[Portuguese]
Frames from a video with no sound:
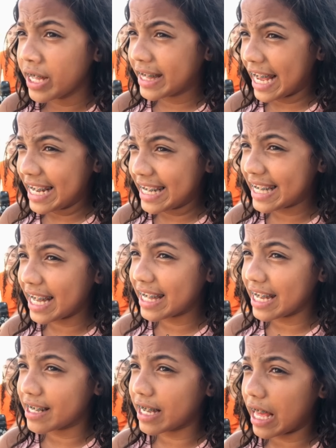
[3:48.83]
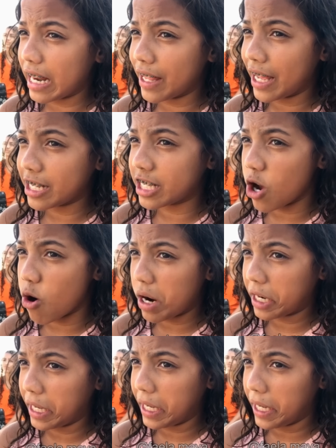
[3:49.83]
Tenho certeza que ela nasceu
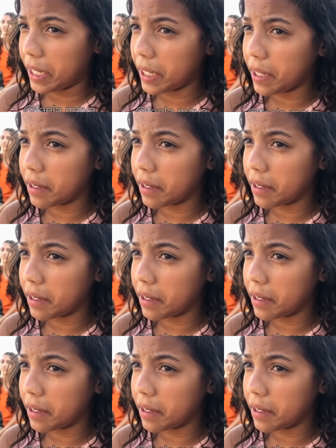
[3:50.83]
aqui